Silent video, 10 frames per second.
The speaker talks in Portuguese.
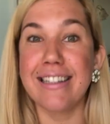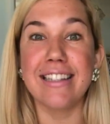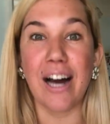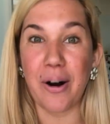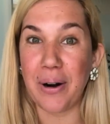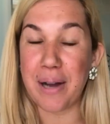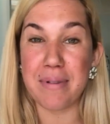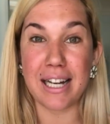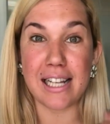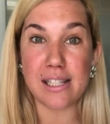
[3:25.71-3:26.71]
Não, a
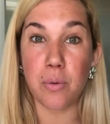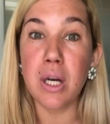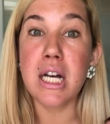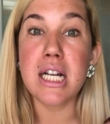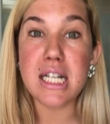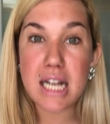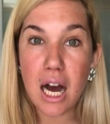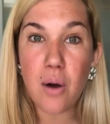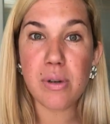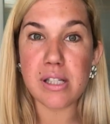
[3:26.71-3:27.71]
imigração
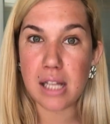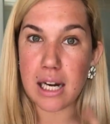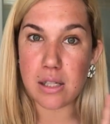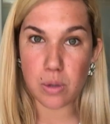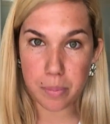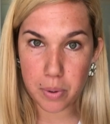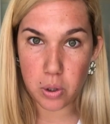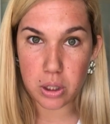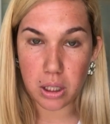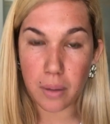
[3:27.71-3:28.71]
não está na sua
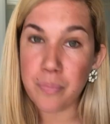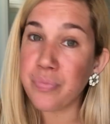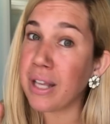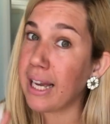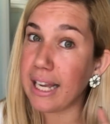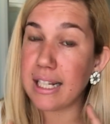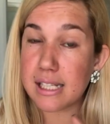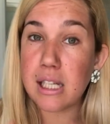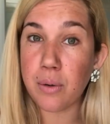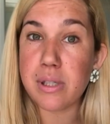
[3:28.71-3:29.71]
porta. Eles
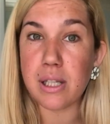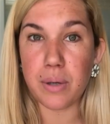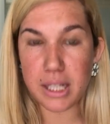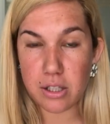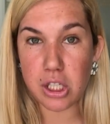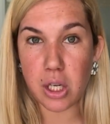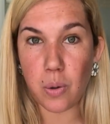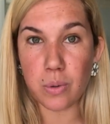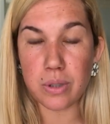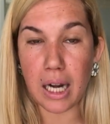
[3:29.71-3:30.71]
não estão indo te
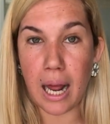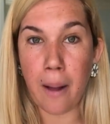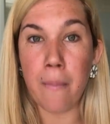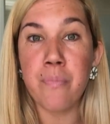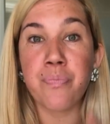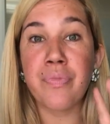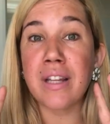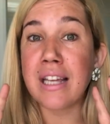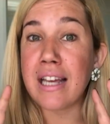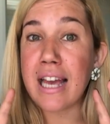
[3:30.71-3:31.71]
encontrar.
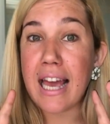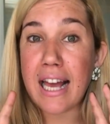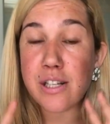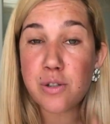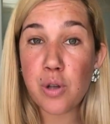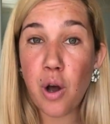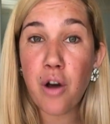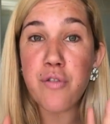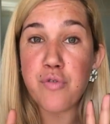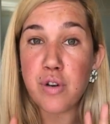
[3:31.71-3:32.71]
É
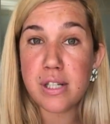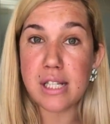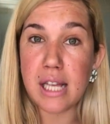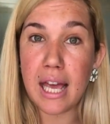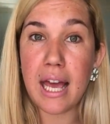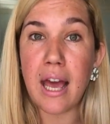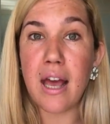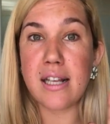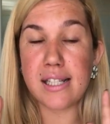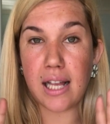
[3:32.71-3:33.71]
só você
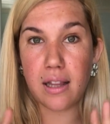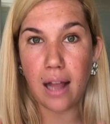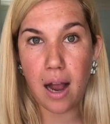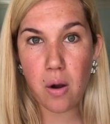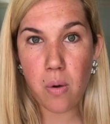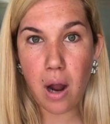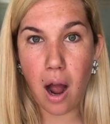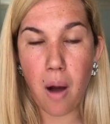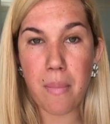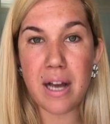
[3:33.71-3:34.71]
sentar com
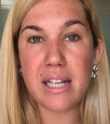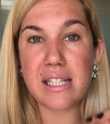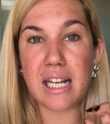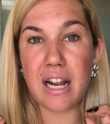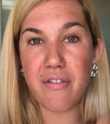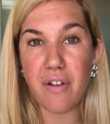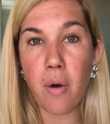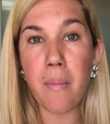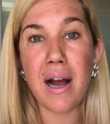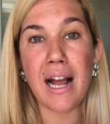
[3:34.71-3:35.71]
calma, escrever
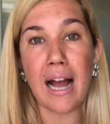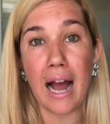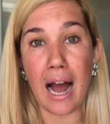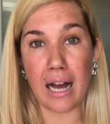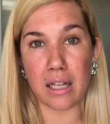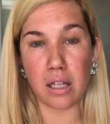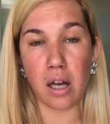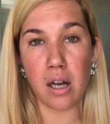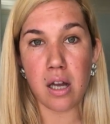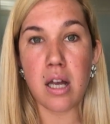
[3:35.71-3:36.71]
uma
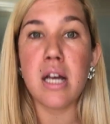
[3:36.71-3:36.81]
carta